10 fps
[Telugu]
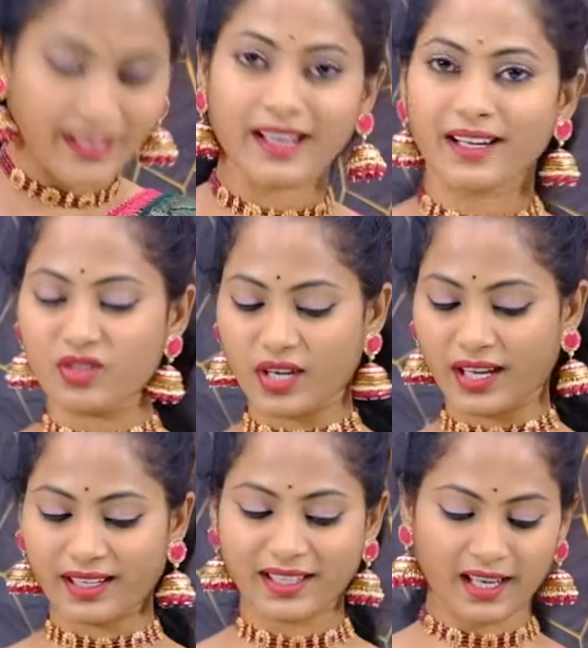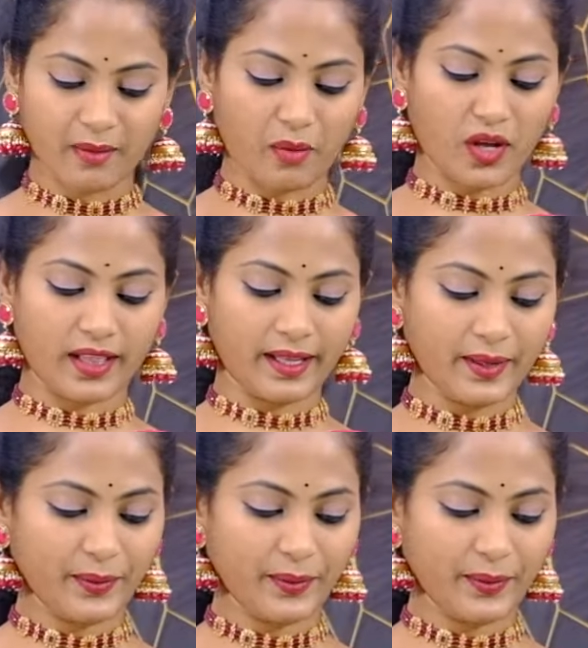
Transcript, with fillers: ఎలిగెంట్ చాలా చాలా బాగుంది